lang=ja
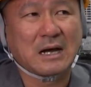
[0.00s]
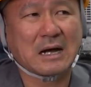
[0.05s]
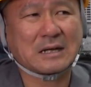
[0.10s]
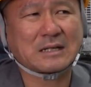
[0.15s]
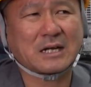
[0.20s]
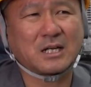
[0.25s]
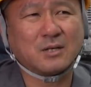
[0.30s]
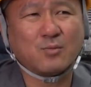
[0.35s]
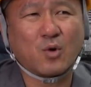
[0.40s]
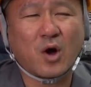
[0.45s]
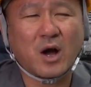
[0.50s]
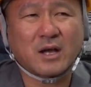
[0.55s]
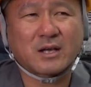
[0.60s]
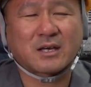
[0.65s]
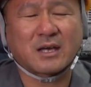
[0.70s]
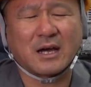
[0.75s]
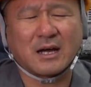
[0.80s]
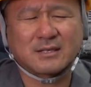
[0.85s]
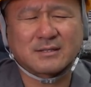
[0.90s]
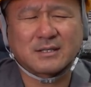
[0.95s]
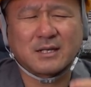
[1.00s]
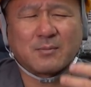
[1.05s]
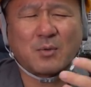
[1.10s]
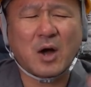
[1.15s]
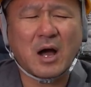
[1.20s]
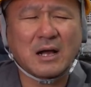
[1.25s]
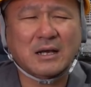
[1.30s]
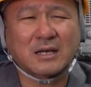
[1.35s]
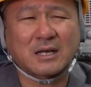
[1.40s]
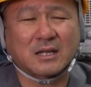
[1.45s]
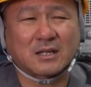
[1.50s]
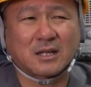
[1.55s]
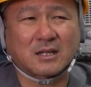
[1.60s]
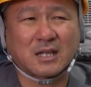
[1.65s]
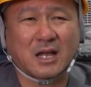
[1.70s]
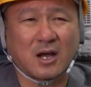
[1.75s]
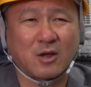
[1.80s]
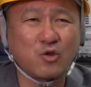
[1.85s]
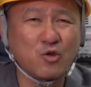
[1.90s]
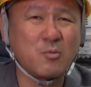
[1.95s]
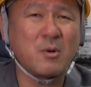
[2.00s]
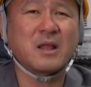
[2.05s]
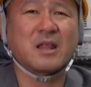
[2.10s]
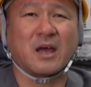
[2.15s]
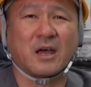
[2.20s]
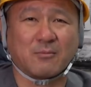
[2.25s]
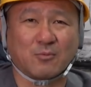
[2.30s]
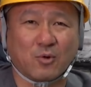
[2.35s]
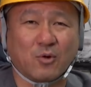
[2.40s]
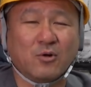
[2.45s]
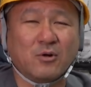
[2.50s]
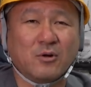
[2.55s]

当たりも八景、外れも八景だったら頼まないもん。